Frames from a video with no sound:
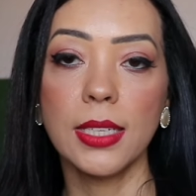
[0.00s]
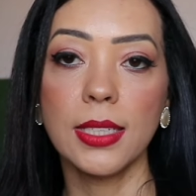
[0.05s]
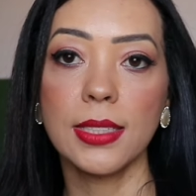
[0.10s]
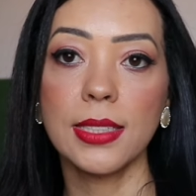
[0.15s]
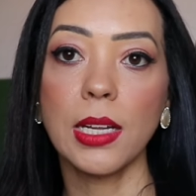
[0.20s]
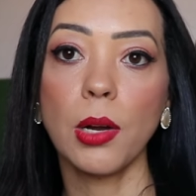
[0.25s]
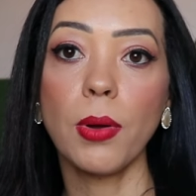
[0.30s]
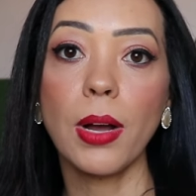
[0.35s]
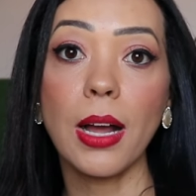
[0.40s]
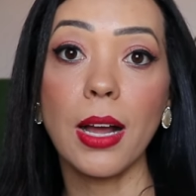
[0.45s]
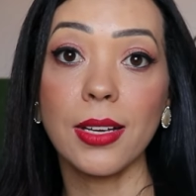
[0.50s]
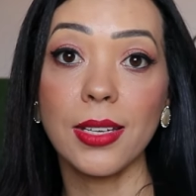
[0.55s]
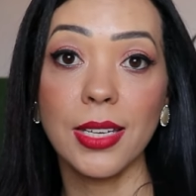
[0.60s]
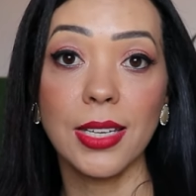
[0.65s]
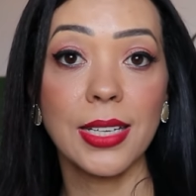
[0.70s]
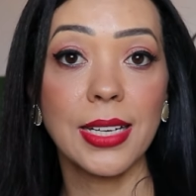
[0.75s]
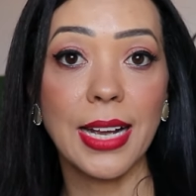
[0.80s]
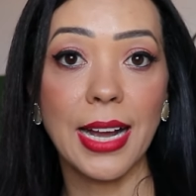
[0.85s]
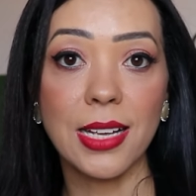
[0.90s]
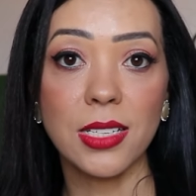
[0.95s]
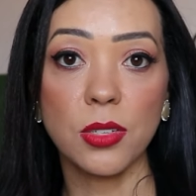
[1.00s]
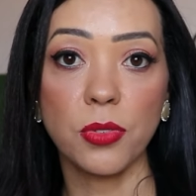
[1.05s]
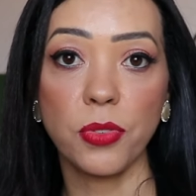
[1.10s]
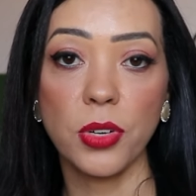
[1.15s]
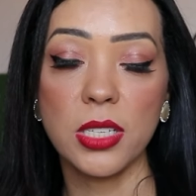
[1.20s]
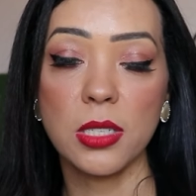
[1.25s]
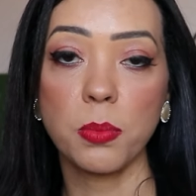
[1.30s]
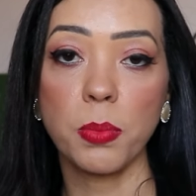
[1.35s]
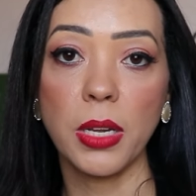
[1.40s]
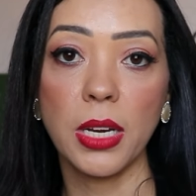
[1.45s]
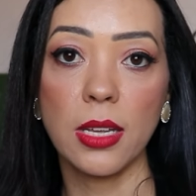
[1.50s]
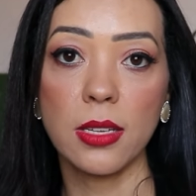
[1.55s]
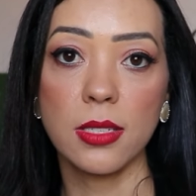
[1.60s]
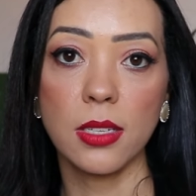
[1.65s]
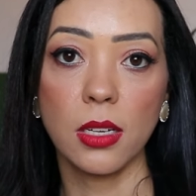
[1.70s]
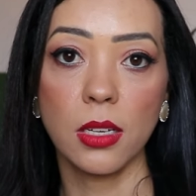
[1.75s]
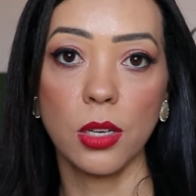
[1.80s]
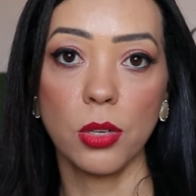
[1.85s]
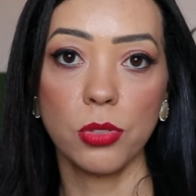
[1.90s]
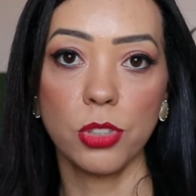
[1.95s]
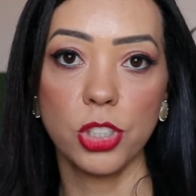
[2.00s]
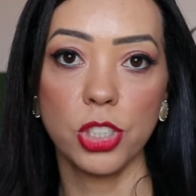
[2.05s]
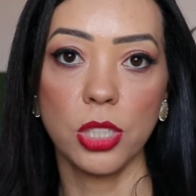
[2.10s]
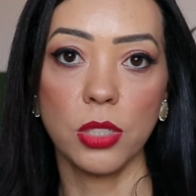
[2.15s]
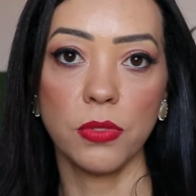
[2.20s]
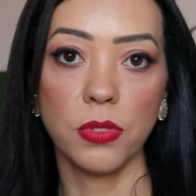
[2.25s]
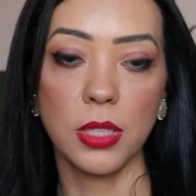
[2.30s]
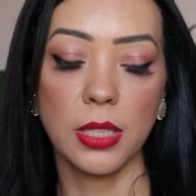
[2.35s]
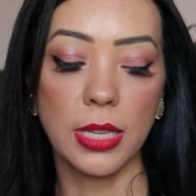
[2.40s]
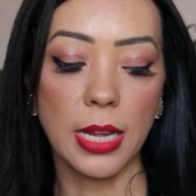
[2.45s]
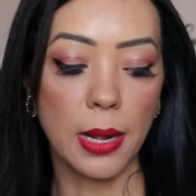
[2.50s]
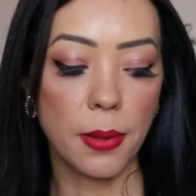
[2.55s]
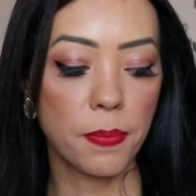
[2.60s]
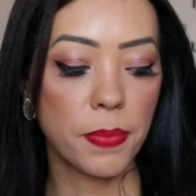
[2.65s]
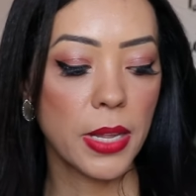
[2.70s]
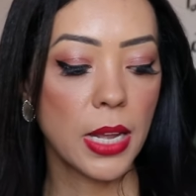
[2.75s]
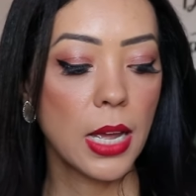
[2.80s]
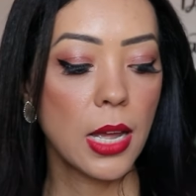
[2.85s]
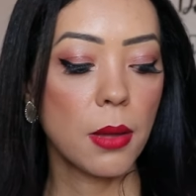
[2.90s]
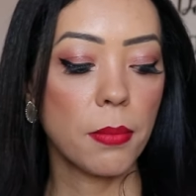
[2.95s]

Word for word: Então, aqui em casa foi a experiência que eu tive, tá?